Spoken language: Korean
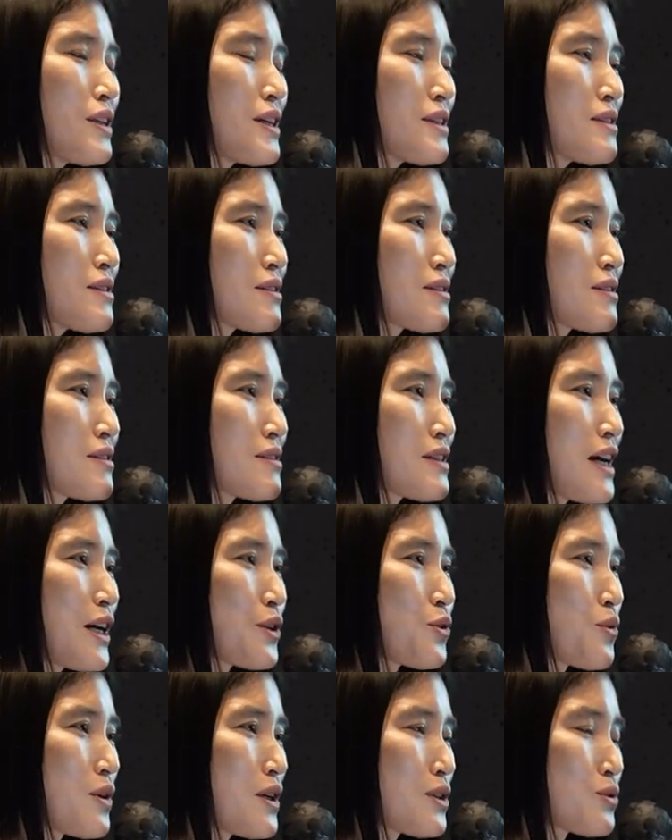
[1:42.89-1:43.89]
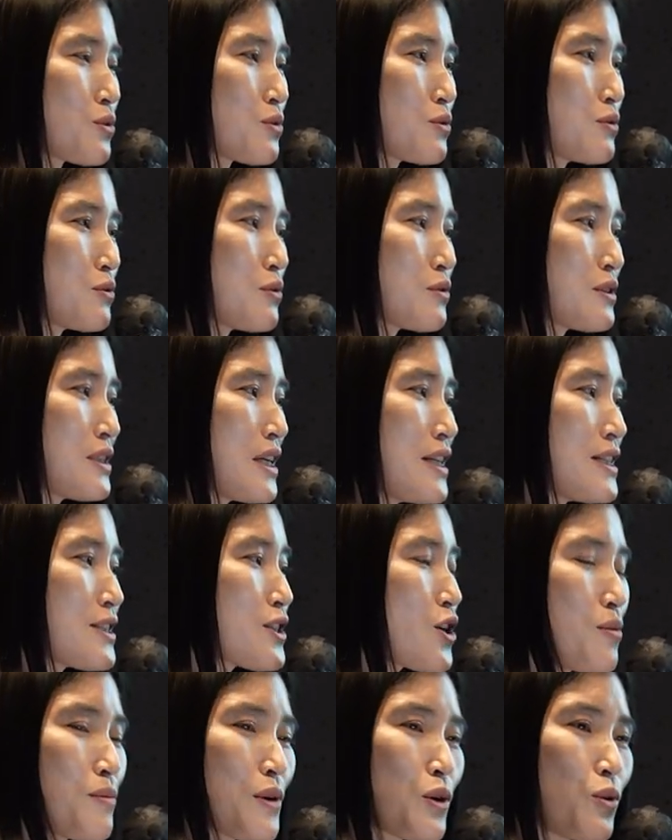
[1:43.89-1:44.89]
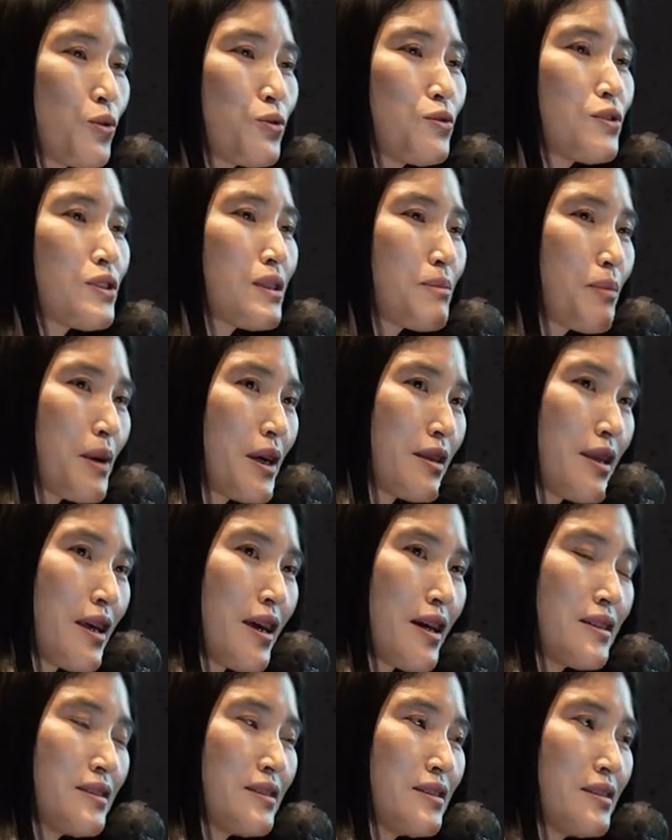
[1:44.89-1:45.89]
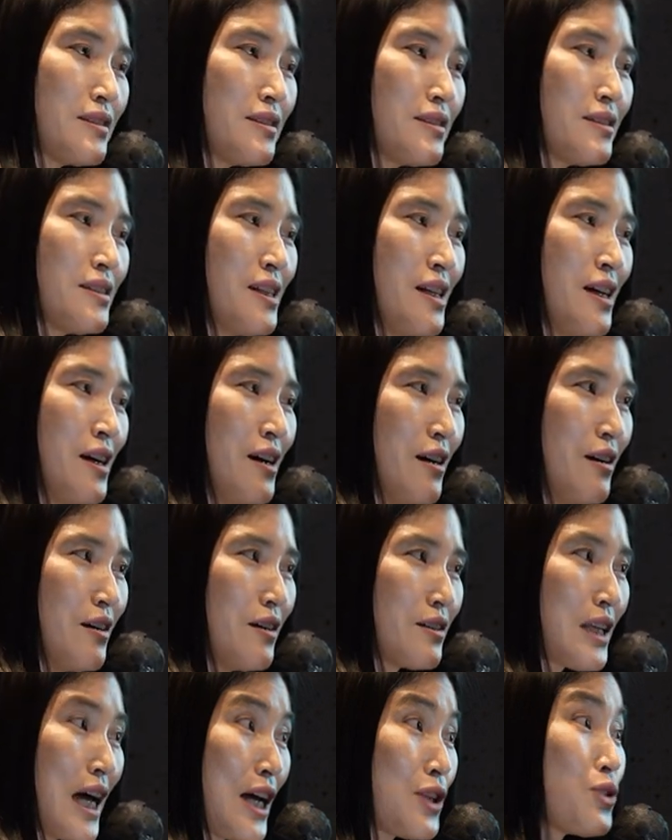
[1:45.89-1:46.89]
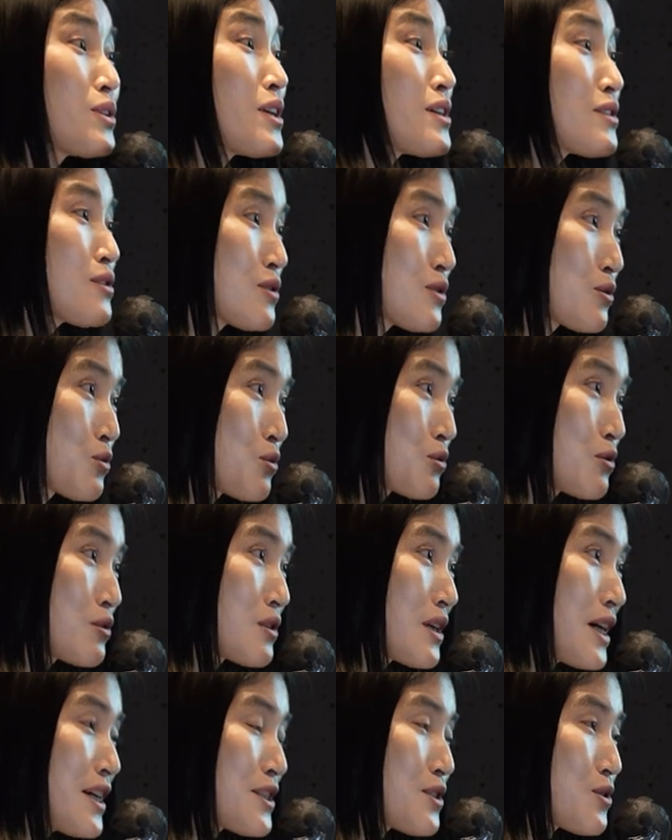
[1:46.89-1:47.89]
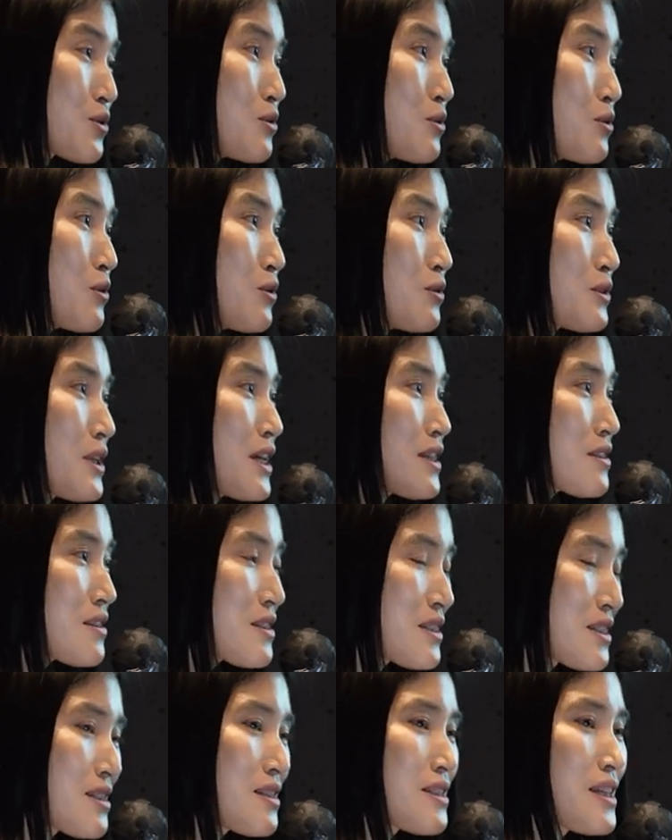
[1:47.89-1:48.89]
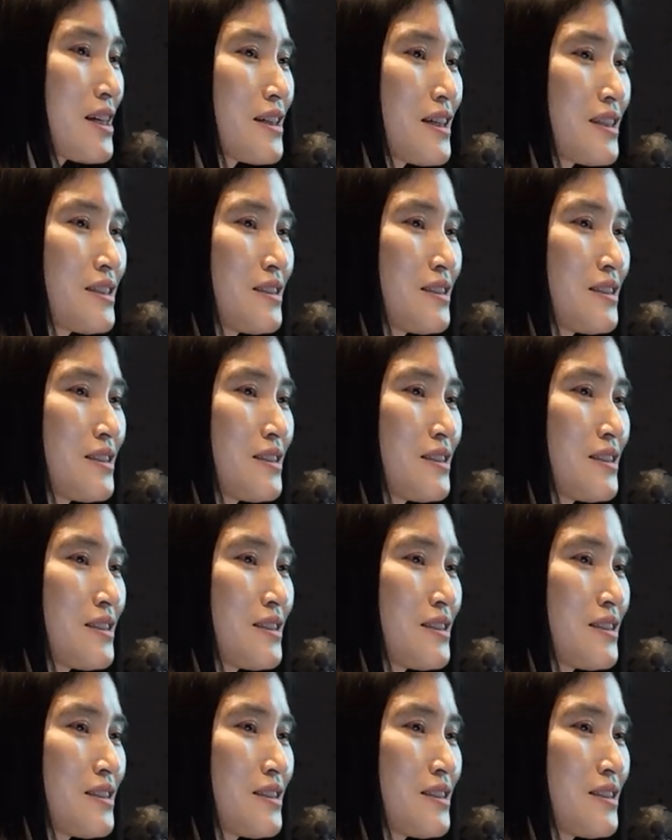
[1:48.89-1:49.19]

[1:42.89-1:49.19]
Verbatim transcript: 테스트 자동화 도구 제일 처음에 코드 기반의 그 어, 단위 테스트 도구를 가지고 테스팅 시장에